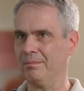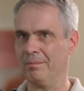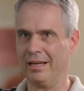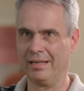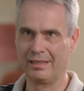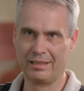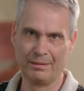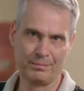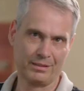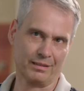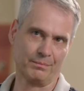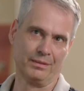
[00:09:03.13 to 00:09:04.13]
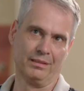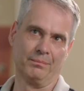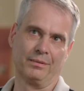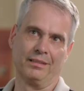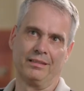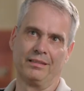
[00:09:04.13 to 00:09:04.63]
Mai gibt, hat man im
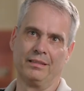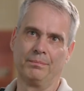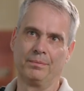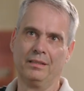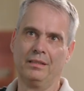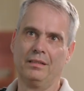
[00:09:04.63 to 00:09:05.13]
Prinzip